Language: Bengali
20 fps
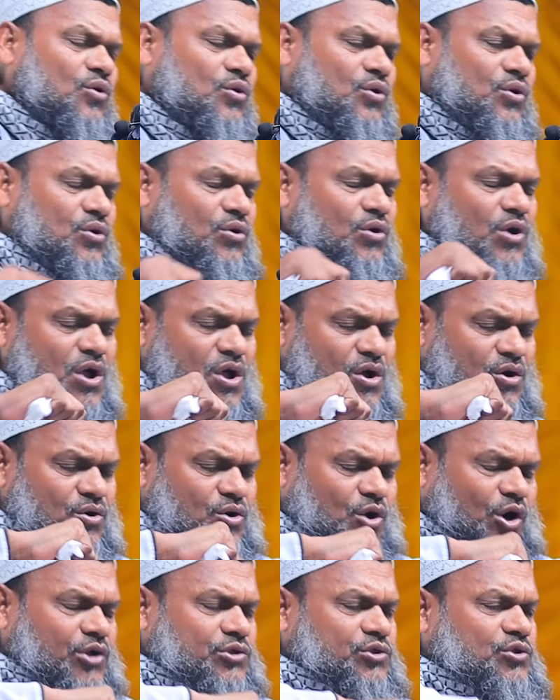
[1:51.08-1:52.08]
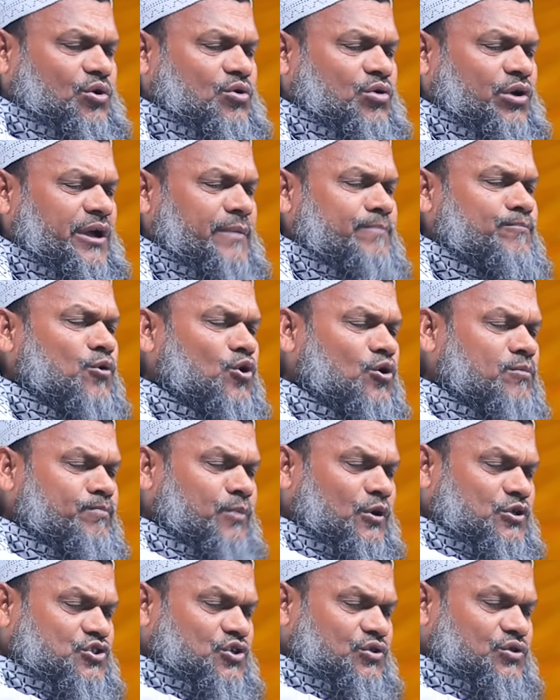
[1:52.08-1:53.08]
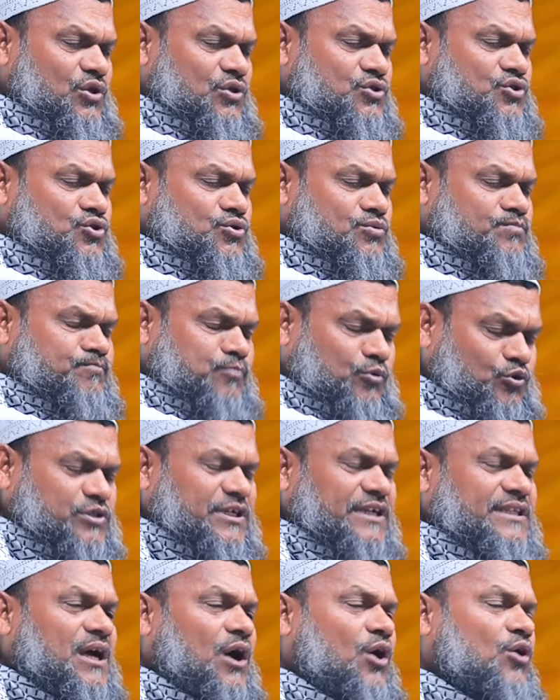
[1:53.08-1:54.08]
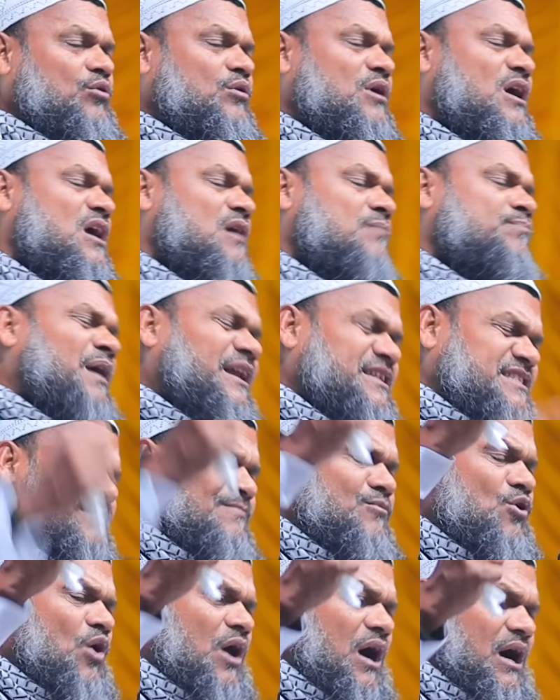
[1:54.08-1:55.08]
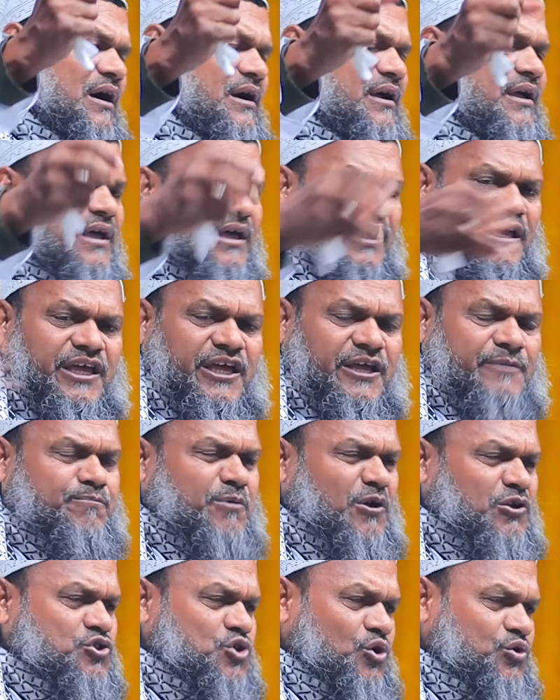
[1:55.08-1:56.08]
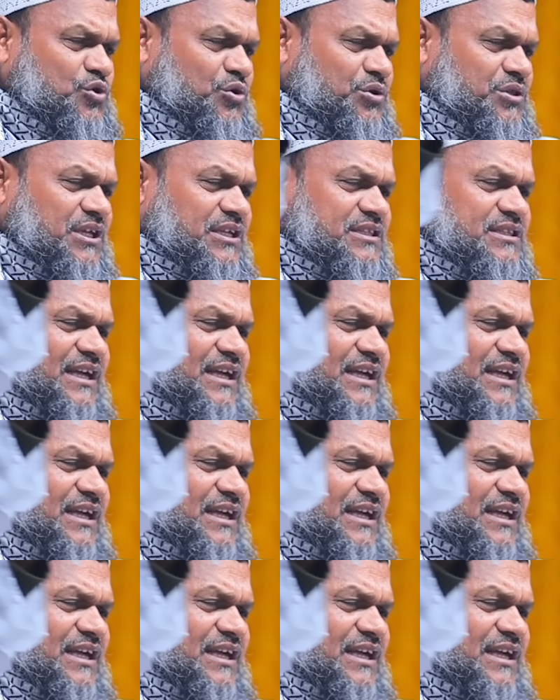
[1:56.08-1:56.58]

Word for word: খুঁড়ো গর্ত খুঁড়ে বুক পর্যন্ত পুঁতে দাও ফার্জি মোহা এরপর চতুর্দিক